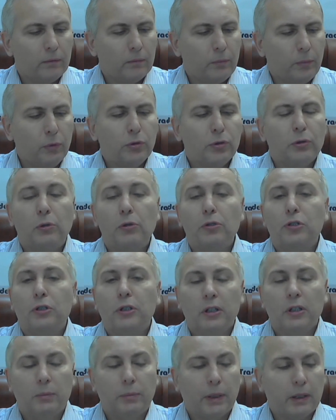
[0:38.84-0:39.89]
Плюс
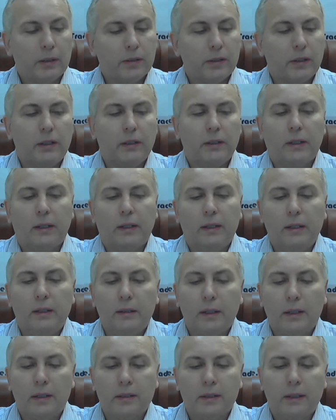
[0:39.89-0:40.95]
0,4%.
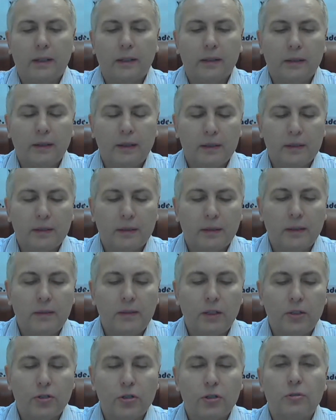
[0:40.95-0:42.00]
Индекс РТС
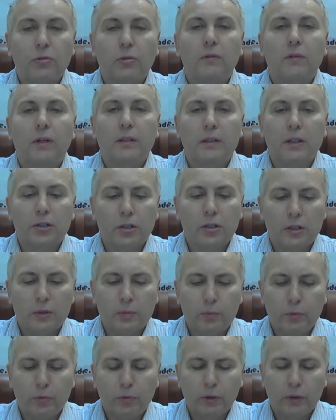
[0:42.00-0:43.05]

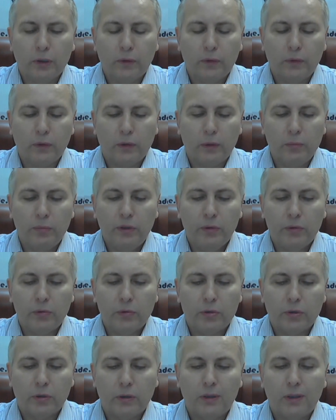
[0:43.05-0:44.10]
1126 пунктов, а
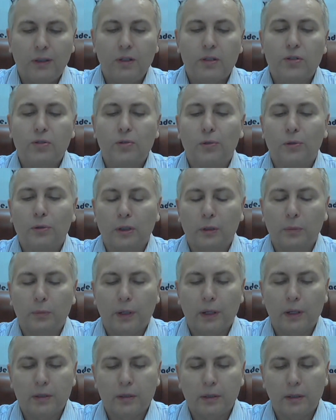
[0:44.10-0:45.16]
минус
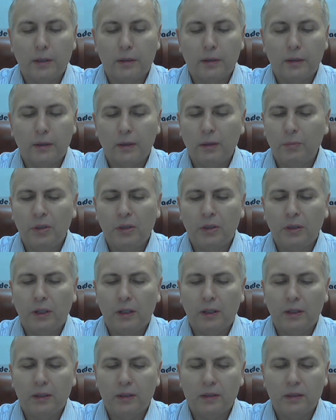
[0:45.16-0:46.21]
0,03%.
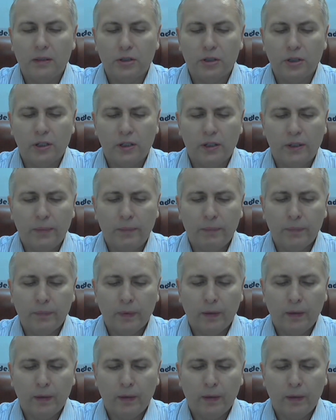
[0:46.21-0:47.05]
Номинальное снижение.